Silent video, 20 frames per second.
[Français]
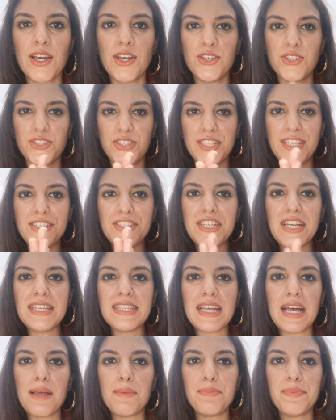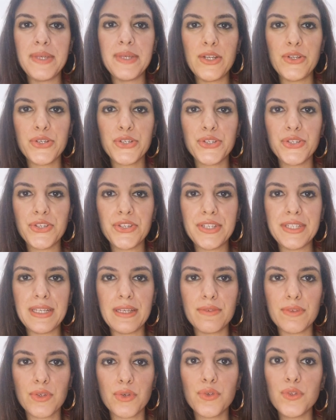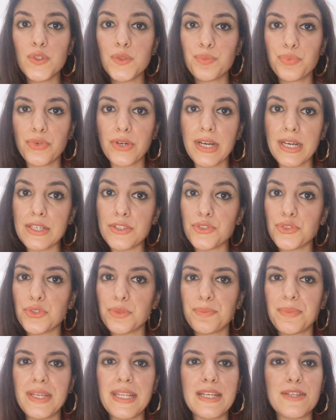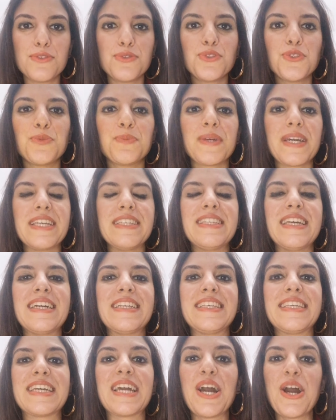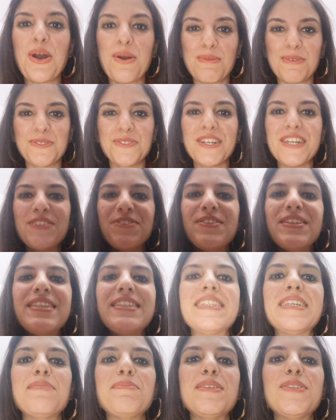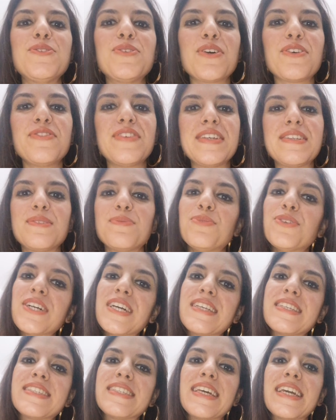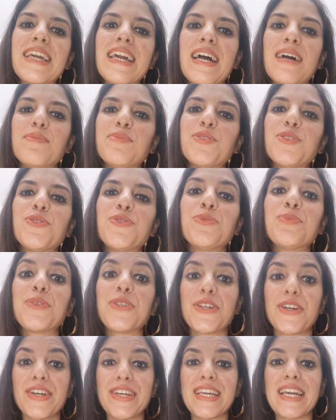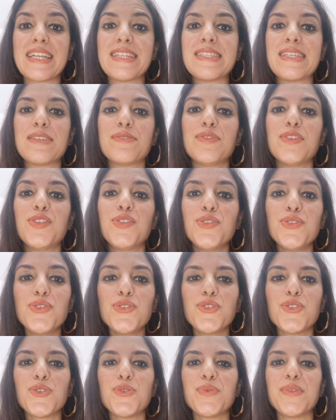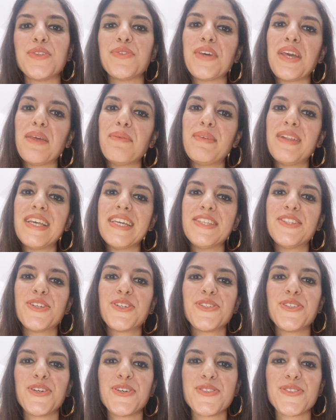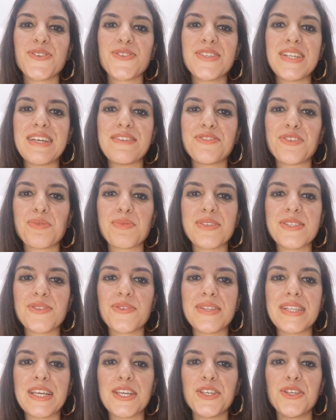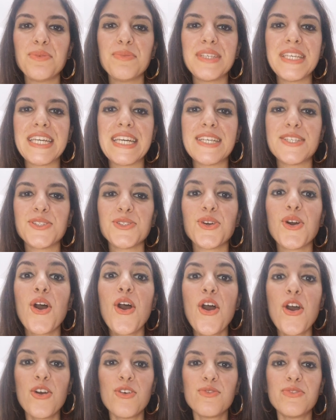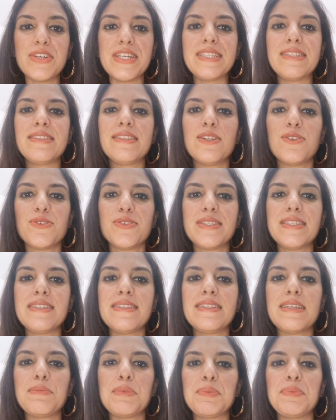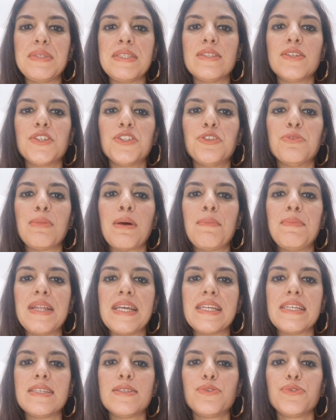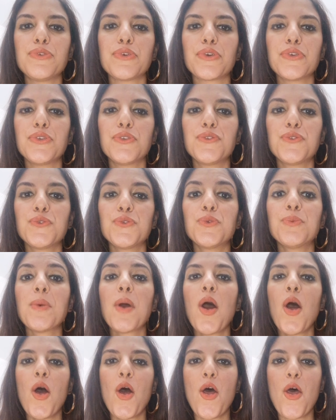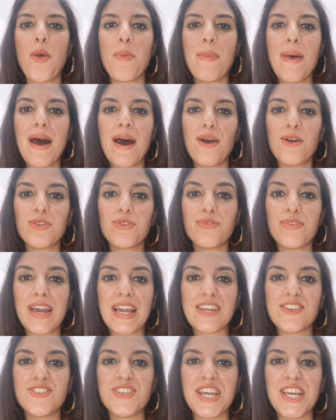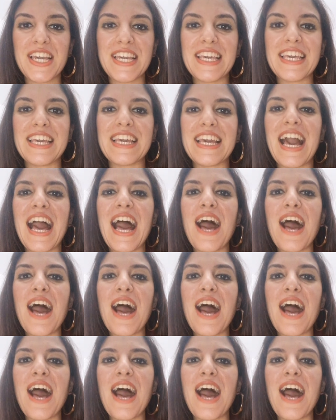J'ai déjà attrapé le coronavirus, pourrais-je choper la souche britannique Bonjour à tous les amis sur Facebook, Instagram, YouTube qui regardent cette vidéo. Je suis Noheblaï, docteur en sciences de l'information et de la communication. Voici le sixième épisode de ma playlist sur YouTube About Fact-Checking